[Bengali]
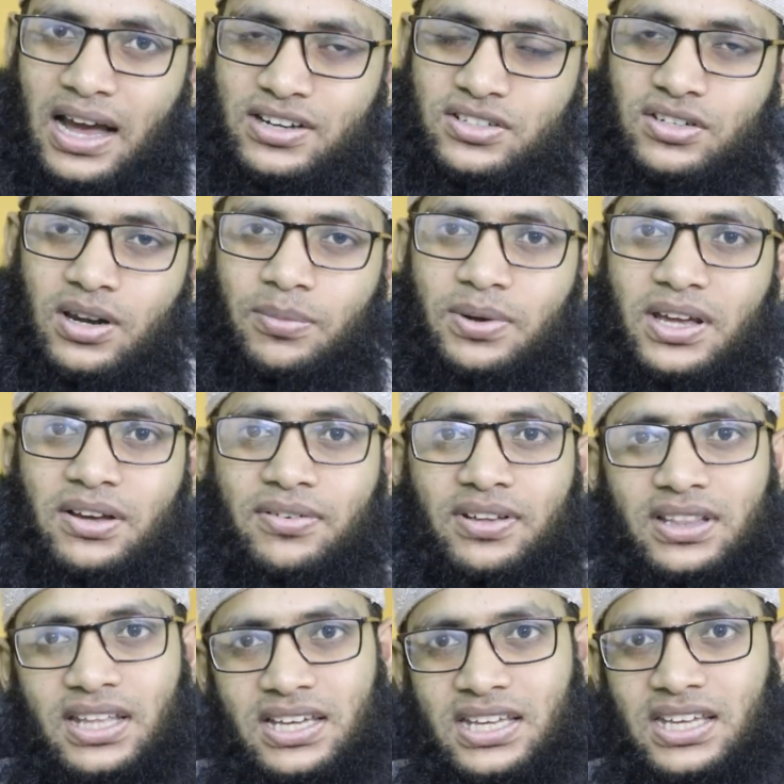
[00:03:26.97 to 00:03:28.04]
আসুন আমরা
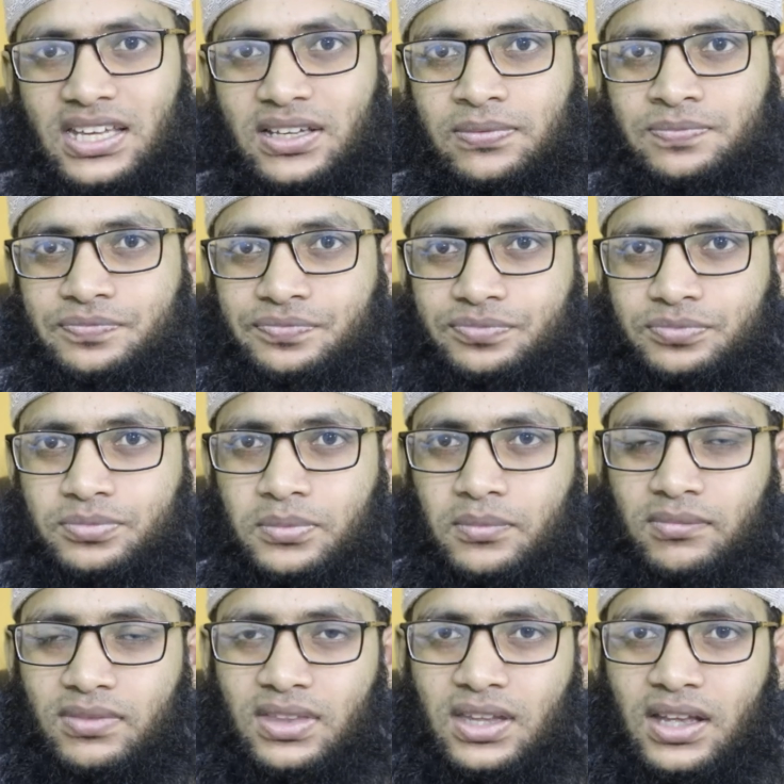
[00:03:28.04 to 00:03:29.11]
একবার দেখি
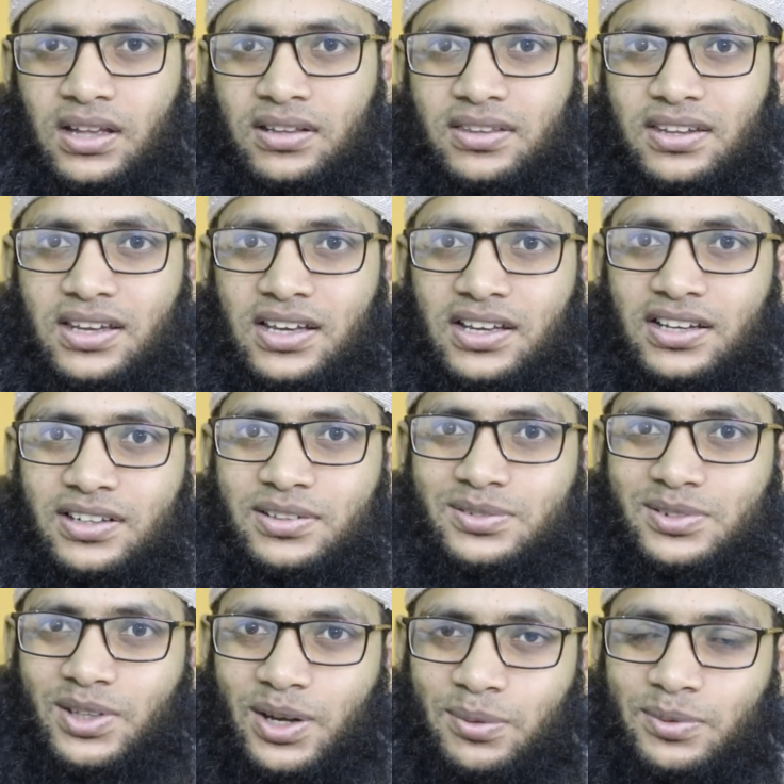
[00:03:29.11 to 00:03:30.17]
যে
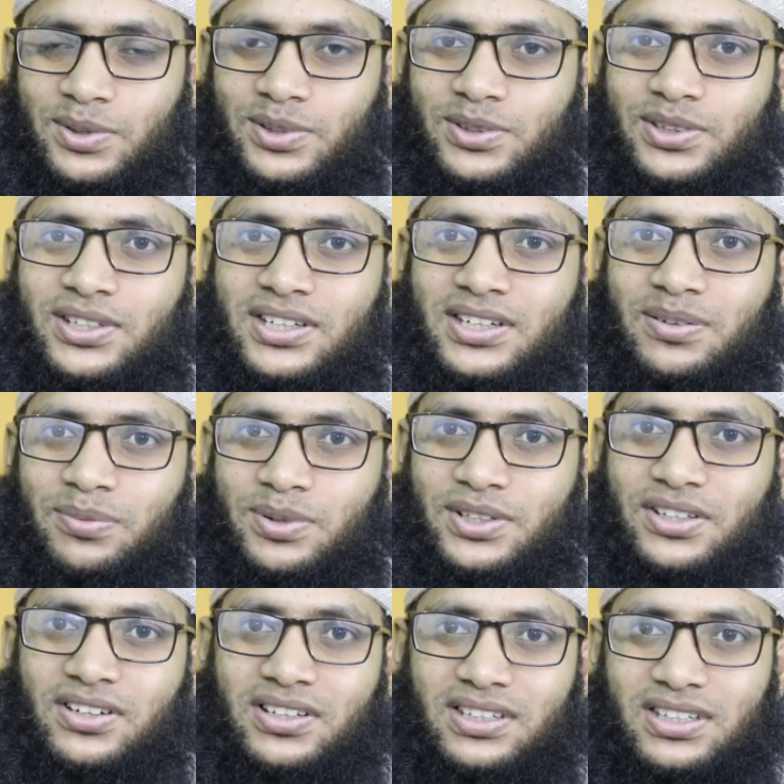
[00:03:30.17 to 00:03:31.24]
ধর্মগ্রন্থের
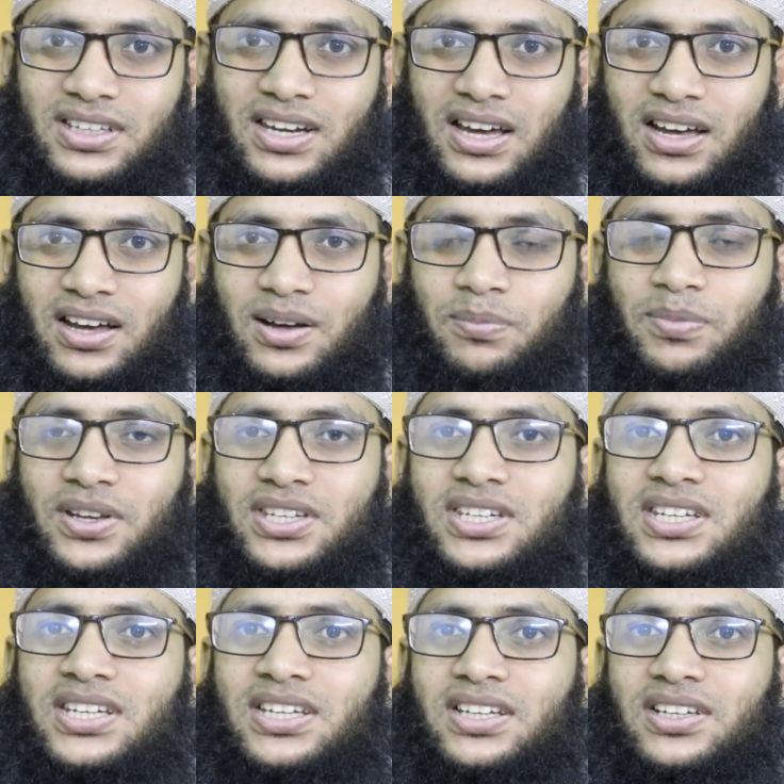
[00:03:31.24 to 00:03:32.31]
ভিতরে যেটা
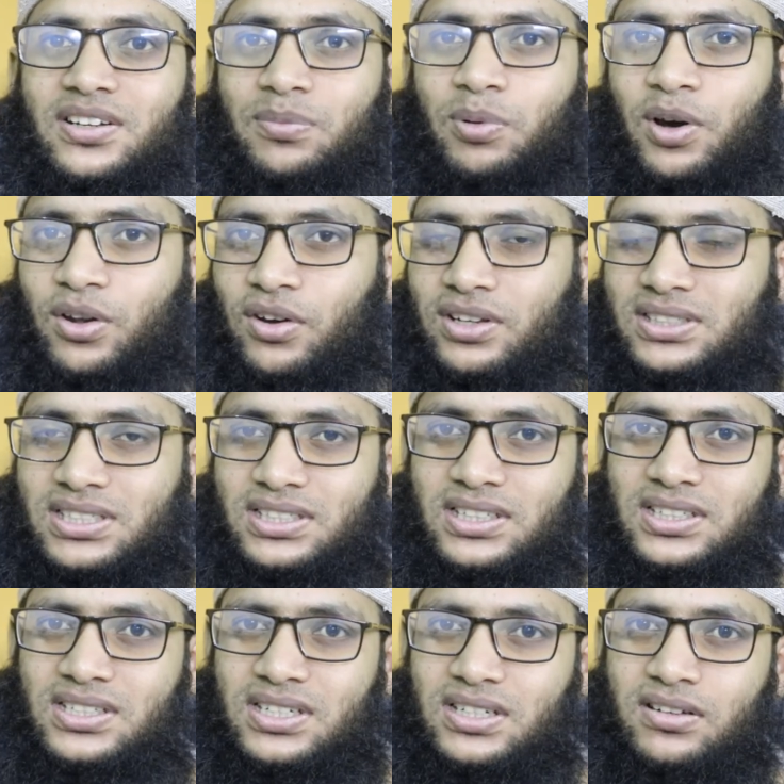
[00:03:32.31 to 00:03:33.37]
বেশি ফলোয়ার
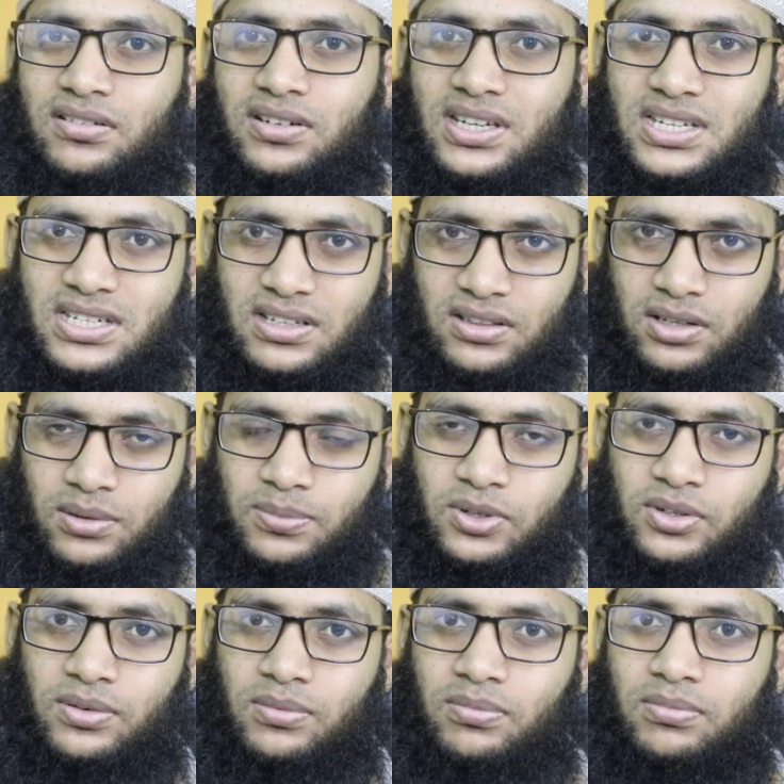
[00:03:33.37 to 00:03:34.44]
যাদের সেটা হলো খ্রিস্টান ধর্ম
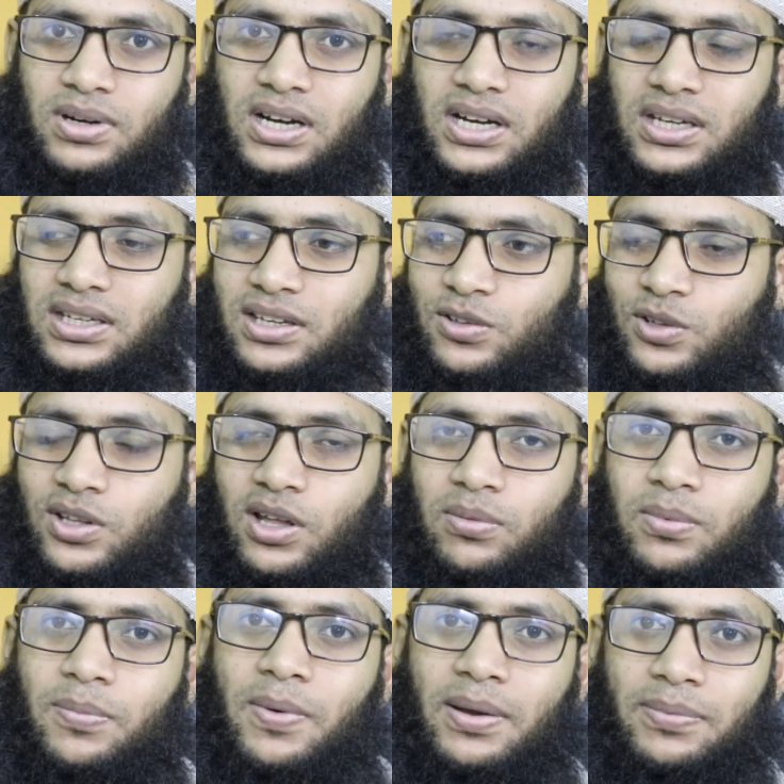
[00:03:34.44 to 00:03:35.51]
বা ইহুদি
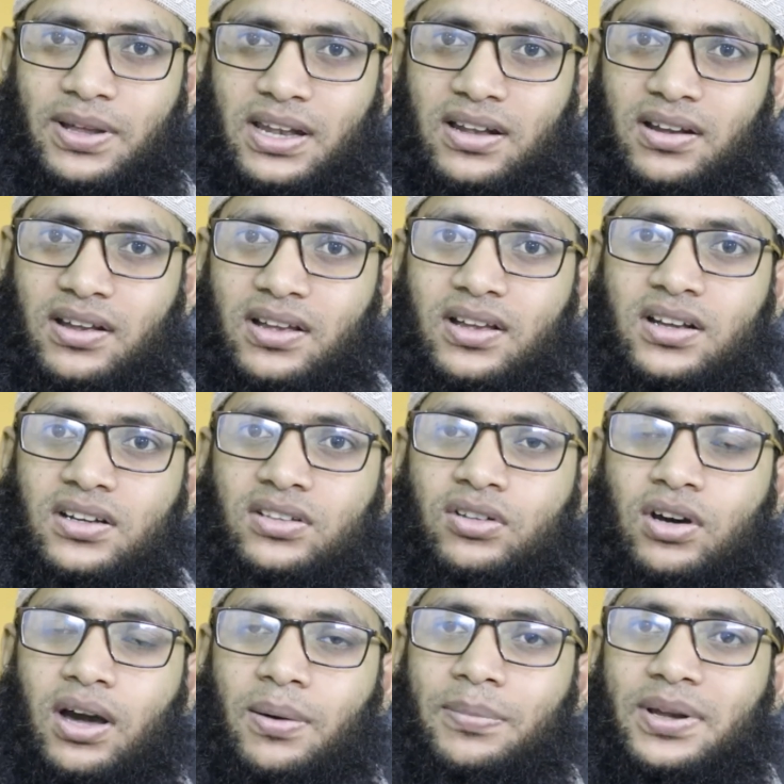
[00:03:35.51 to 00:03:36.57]
ধর্ম বাইবেল
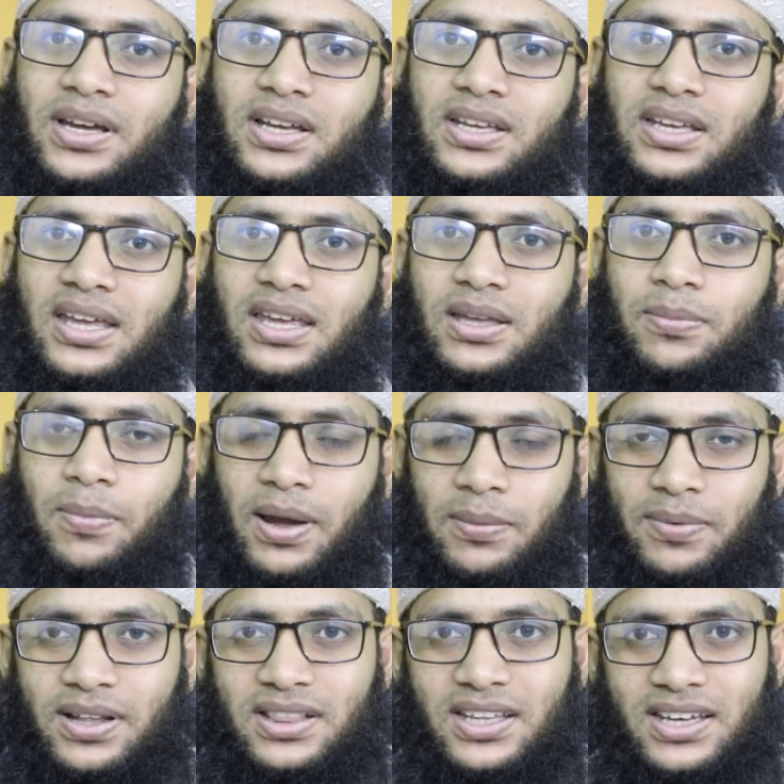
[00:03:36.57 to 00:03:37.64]
তো আমরা এই
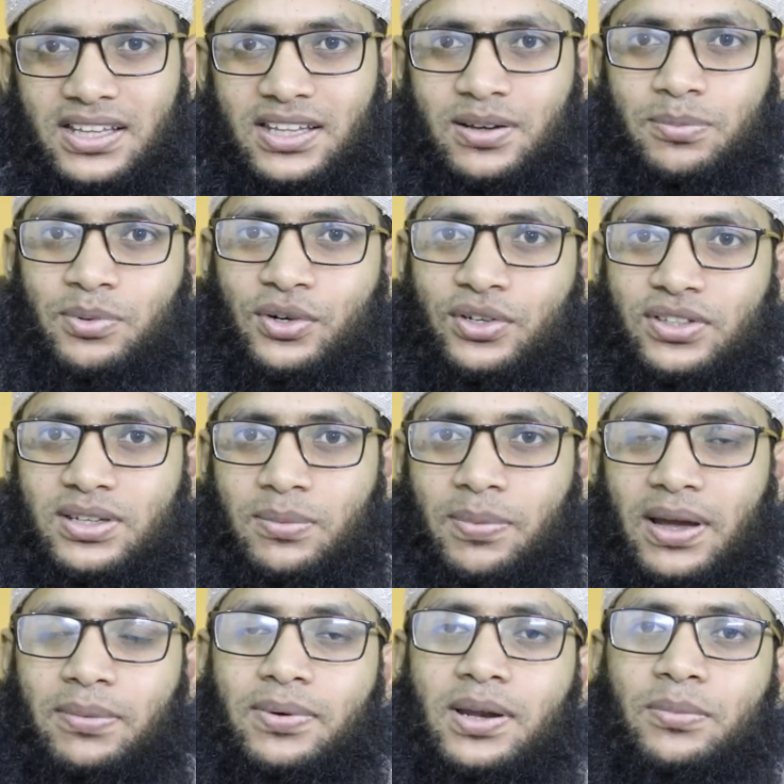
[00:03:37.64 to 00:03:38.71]
বাইবেল থেকে দেখব যে
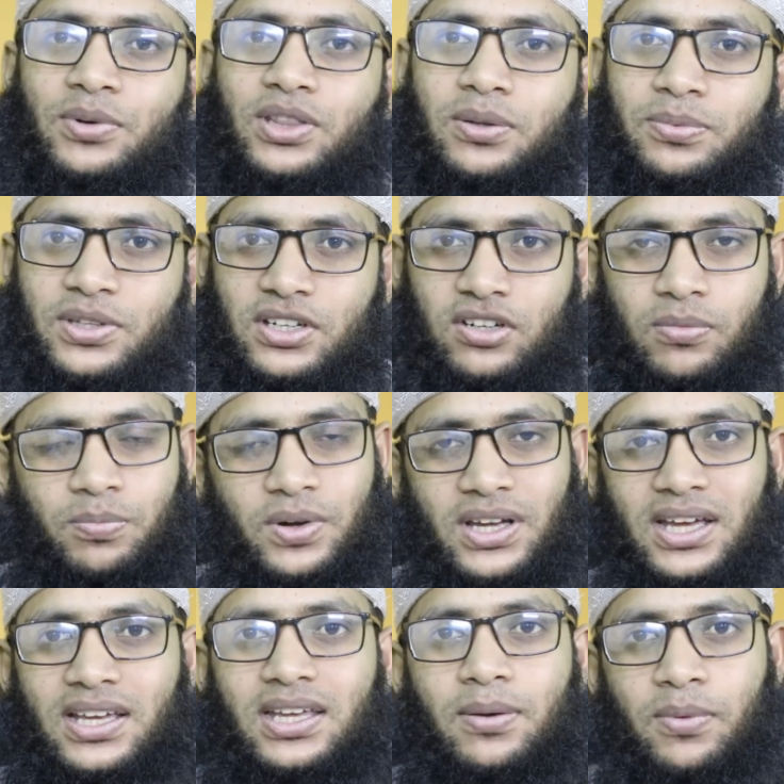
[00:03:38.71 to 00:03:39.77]
বাইবেলে মূর্তি পূজা
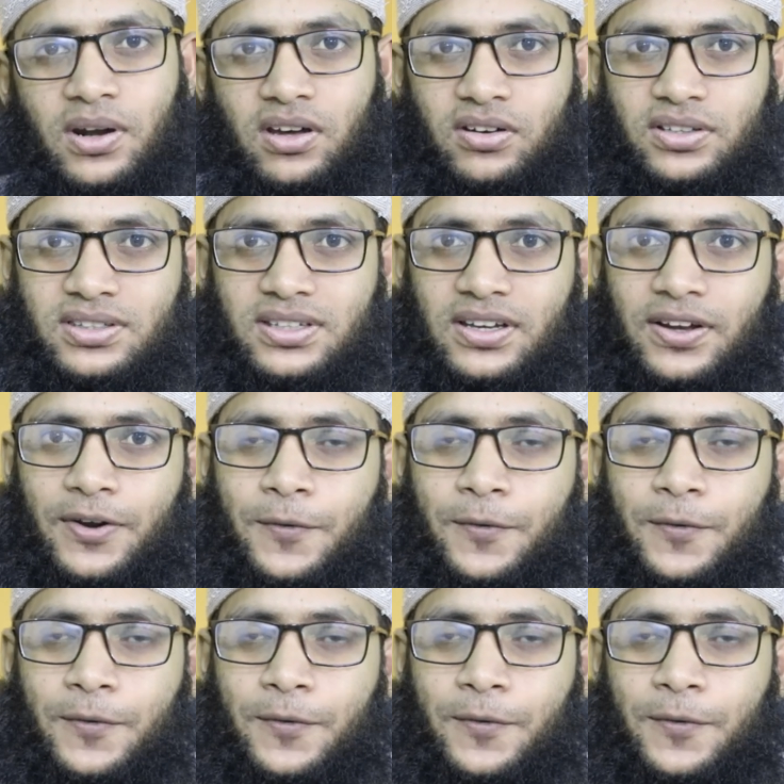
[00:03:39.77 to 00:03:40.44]
সম্পর্কে কি বলা হয়েছে